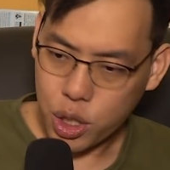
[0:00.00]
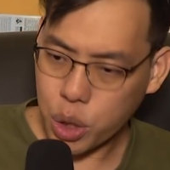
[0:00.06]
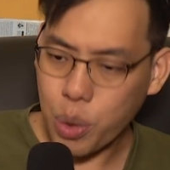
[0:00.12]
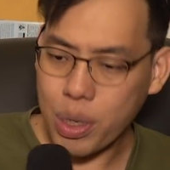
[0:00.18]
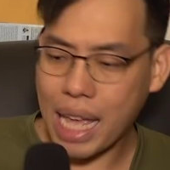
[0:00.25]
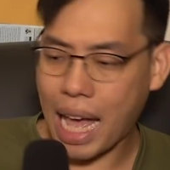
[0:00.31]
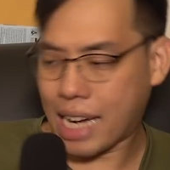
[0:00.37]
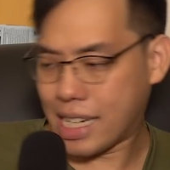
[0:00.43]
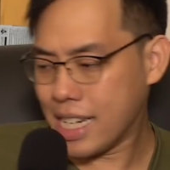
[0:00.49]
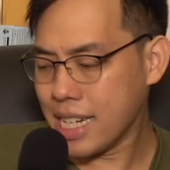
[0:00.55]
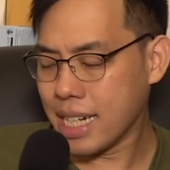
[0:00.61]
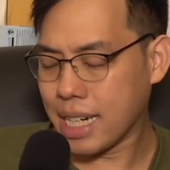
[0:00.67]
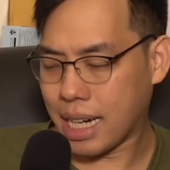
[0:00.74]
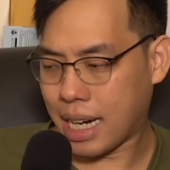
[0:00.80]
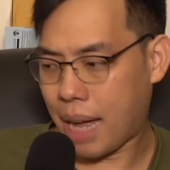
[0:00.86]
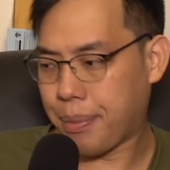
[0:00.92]
ตัวอย่างที่ห
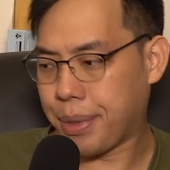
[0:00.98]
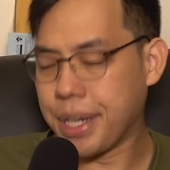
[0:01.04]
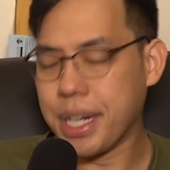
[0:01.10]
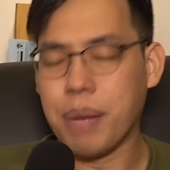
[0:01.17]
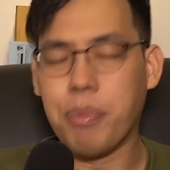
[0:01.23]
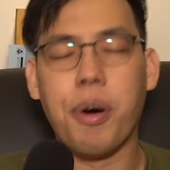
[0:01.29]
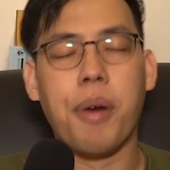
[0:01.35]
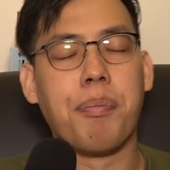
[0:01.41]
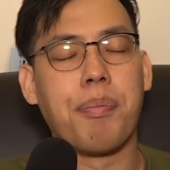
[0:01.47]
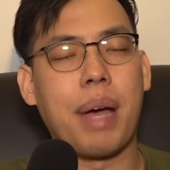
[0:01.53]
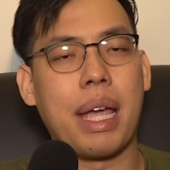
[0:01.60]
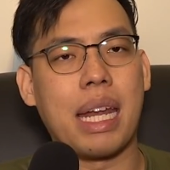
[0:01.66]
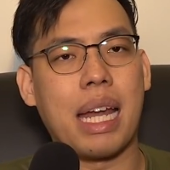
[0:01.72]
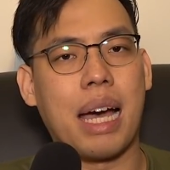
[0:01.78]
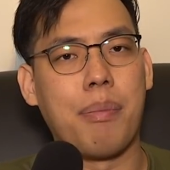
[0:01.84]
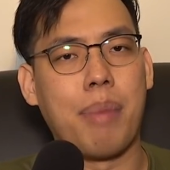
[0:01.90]
นึ่งครับคือผมไป
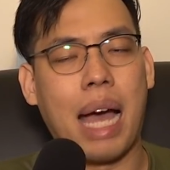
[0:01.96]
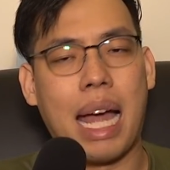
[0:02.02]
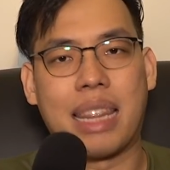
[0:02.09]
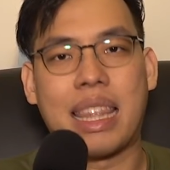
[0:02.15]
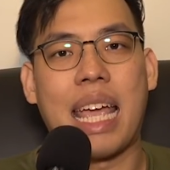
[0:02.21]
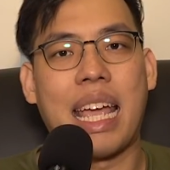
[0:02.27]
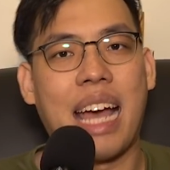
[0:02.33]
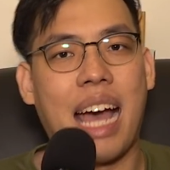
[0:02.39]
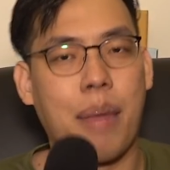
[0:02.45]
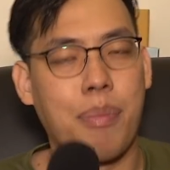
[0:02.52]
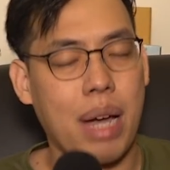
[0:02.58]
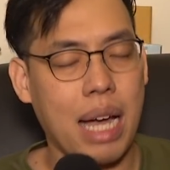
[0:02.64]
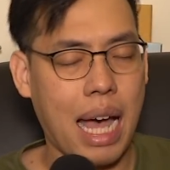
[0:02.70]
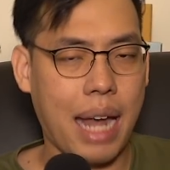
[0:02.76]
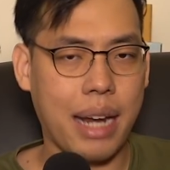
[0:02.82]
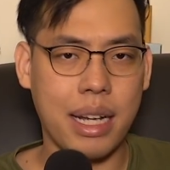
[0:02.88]
ทำงานแต่งงาน
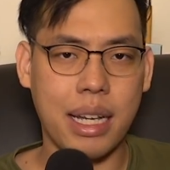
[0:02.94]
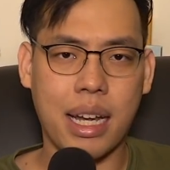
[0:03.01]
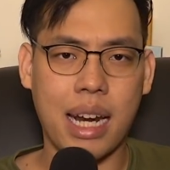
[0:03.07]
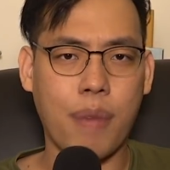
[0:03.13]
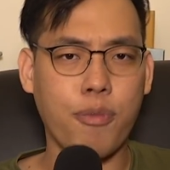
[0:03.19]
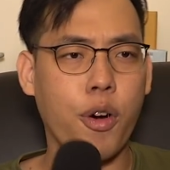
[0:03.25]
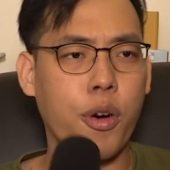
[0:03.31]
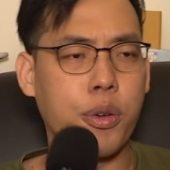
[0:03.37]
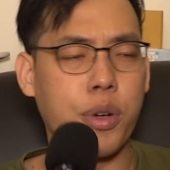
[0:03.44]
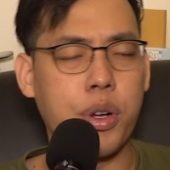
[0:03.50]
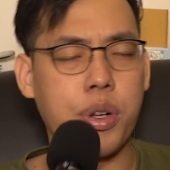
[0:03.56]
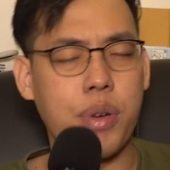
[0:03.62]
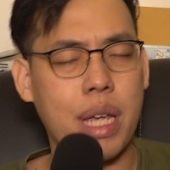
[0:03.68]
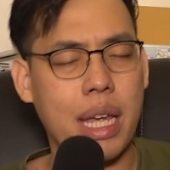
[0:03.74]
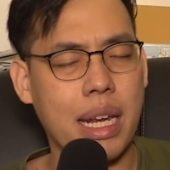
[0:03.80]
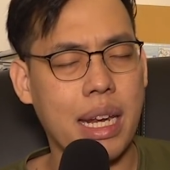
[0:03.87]
มางานหนึ่งครับวงดน
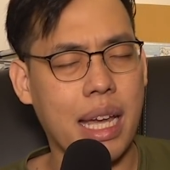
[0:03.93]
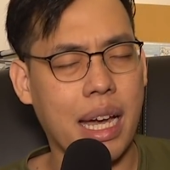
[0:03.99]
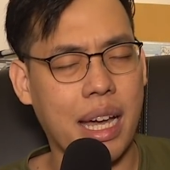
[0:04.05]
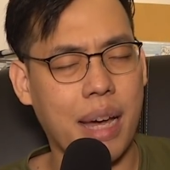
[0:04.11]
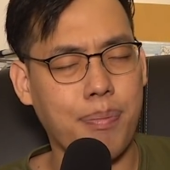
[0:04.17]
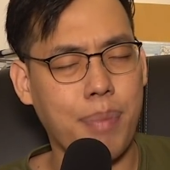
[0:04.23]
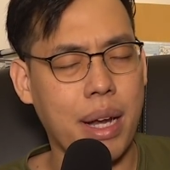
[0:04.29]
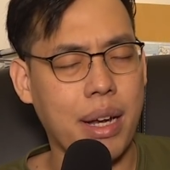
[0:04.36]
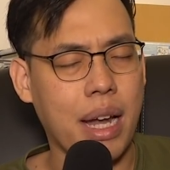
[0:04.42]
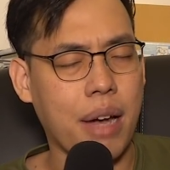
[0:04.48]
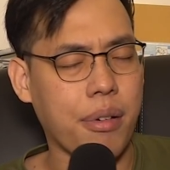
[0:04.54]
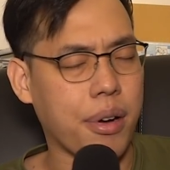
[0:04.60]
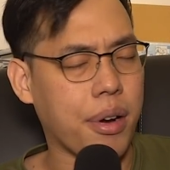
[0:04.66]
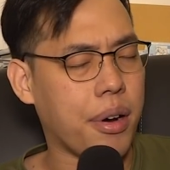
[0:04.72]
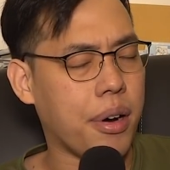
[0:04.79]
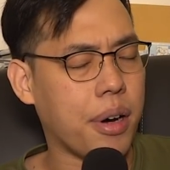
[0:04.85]
ตรีเนี่ยครับเป็นนัก
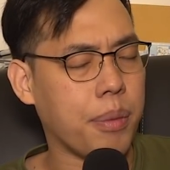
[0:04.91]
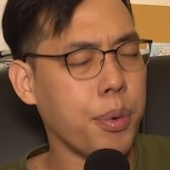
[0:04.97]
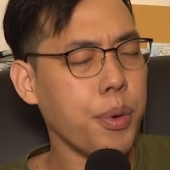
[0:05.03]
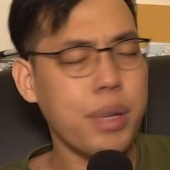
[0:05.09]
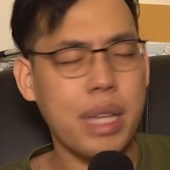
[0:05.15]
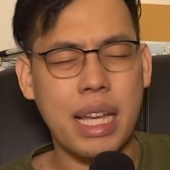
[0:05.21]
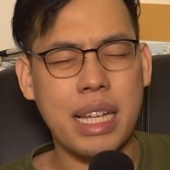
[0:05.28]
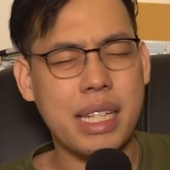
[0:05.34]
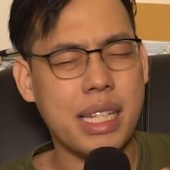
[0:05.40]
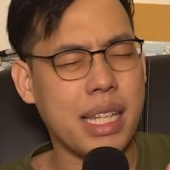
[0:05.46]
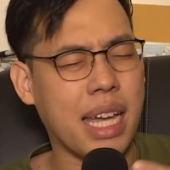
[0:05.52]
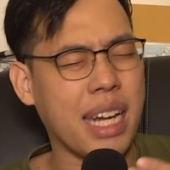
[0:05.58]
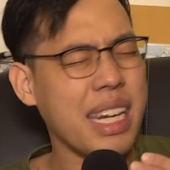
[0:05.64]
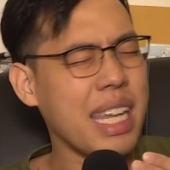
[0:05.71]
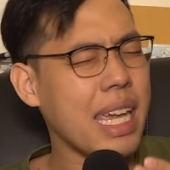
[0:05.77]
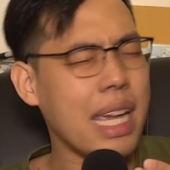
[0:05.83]
ร้องผู้หญิงเสี
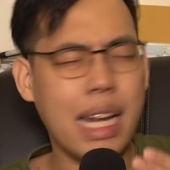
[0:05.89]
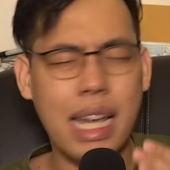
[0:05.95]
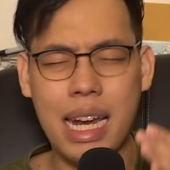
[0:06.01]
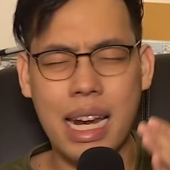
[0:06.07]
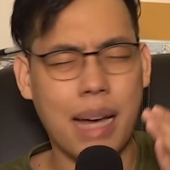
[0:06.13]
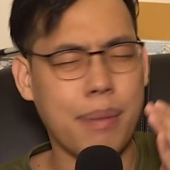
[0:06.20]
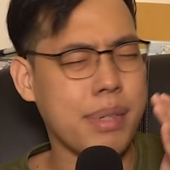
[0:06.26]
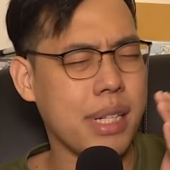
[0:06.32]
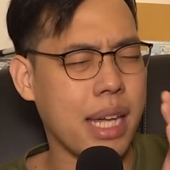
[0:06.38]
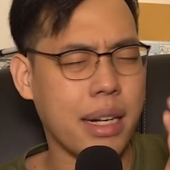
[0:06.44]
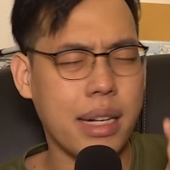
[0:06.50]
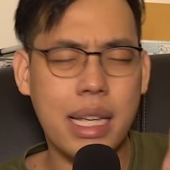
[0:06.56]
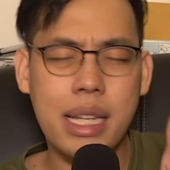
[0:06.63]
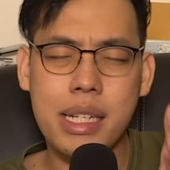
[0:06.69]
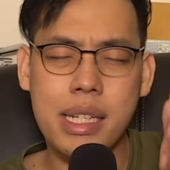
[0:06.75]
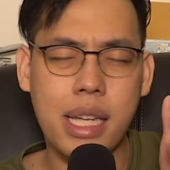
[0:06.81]
ยงดีเลยนะครับเสียง
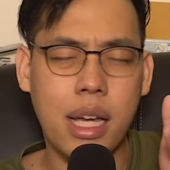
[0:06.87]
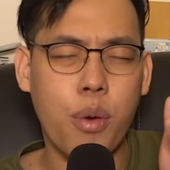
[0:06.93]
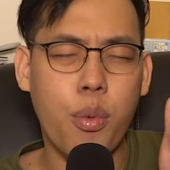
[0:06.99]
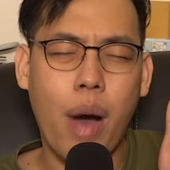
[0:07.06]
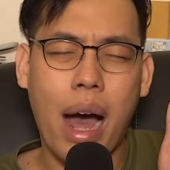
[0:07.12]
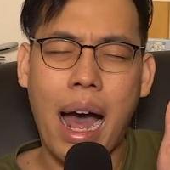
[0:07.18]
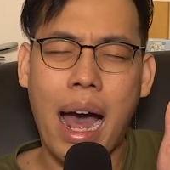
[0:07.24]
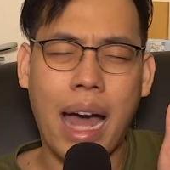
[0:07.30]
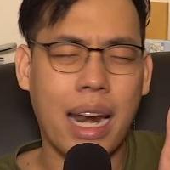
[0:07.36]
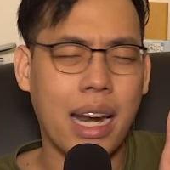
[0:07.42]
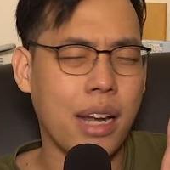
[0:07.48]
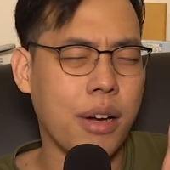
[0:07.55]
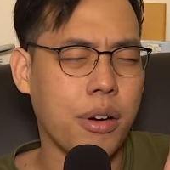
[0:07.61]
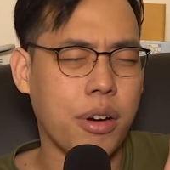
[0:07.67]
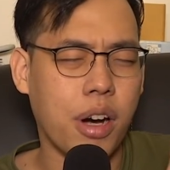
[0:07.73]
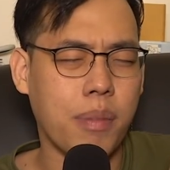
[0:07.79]
ดีเสียงหวาน
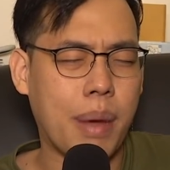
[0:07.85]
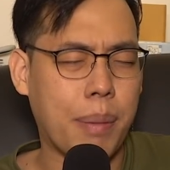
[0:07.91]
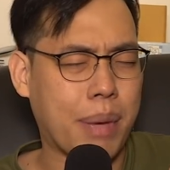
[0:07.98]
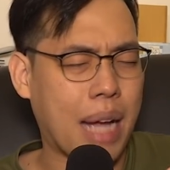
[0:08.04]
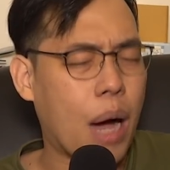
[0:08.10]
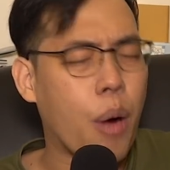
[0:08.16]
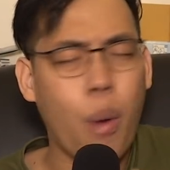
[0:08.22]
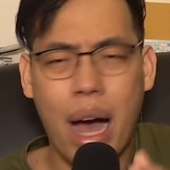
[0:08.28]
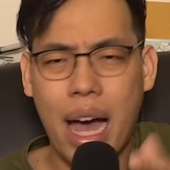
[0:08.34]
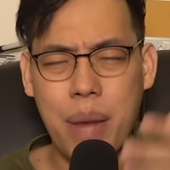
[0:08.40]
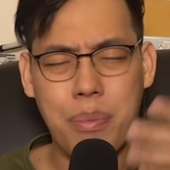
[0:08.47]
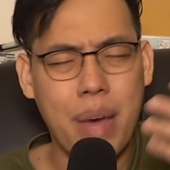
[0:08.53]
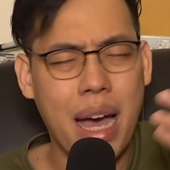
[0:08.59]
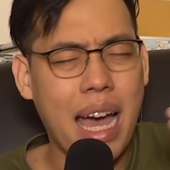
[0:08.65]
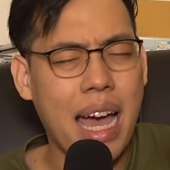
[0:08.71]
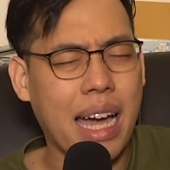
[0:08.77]
แล้วก็แบบกังวาน
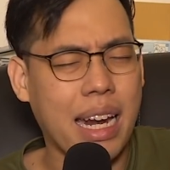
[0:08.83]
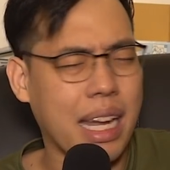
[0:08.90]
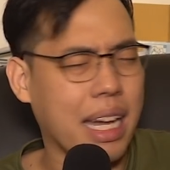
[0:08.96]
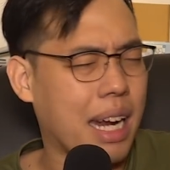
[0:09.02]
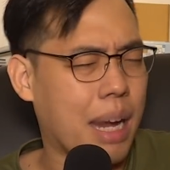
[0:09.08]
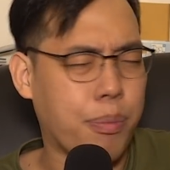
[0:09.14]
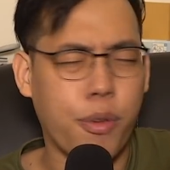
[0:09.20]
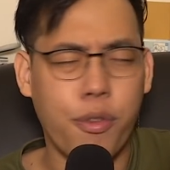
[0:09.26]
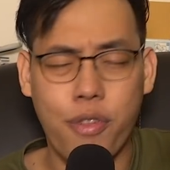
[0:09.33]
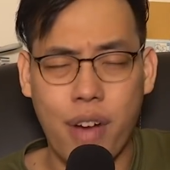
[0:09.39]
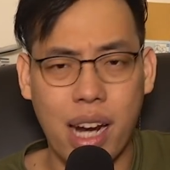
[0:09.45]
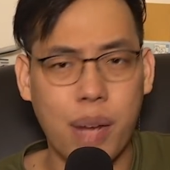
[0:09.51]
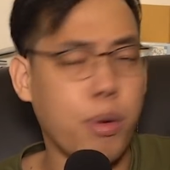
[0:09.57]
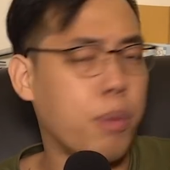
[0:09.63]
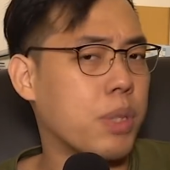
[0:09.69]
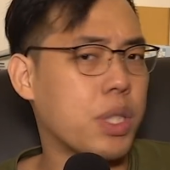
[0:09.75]
มากนะครับผมฟัง
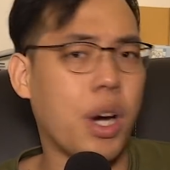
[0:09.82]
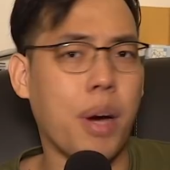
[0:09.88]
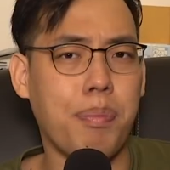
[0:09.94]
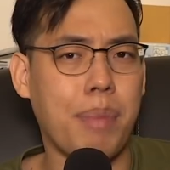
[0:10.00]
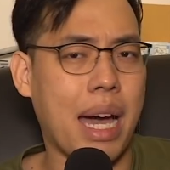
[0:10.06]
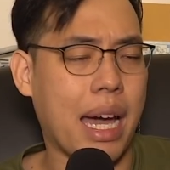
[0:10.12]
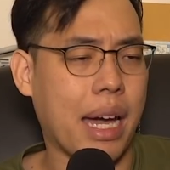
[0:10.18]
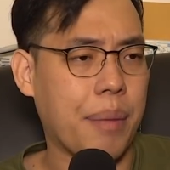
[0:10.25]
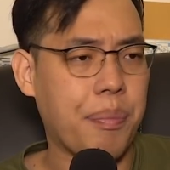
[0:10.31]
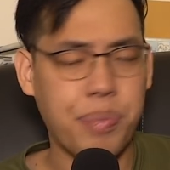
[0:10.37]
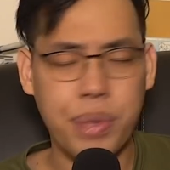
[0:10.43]
แล้วผมชอบมาก